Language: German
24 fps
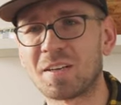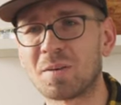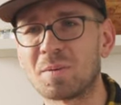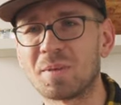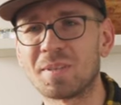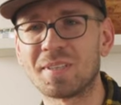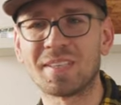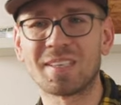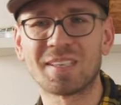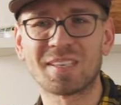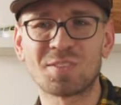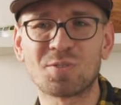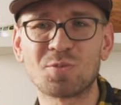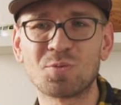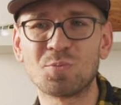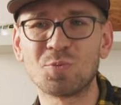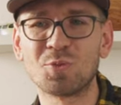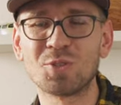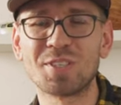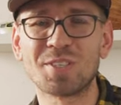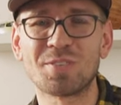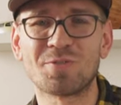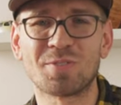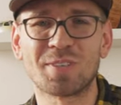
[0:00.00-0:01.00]
aber dazu
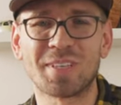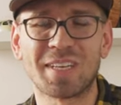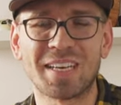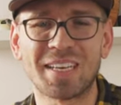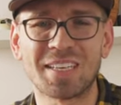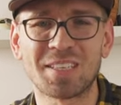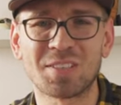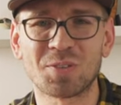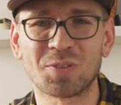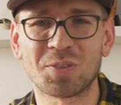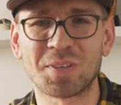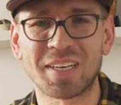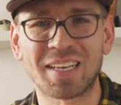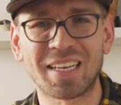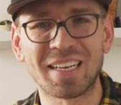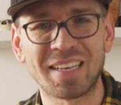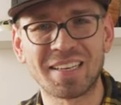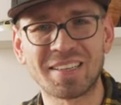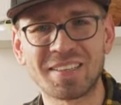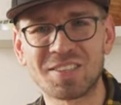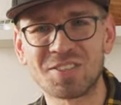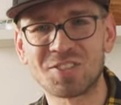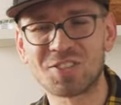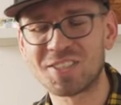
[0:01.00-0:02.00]
muss ich vielleicht noch eine
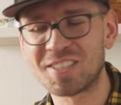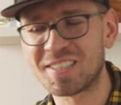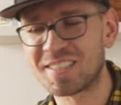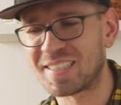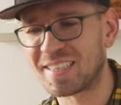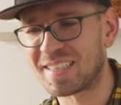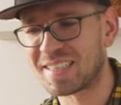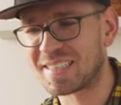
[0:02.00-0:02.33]
kleine Geschichte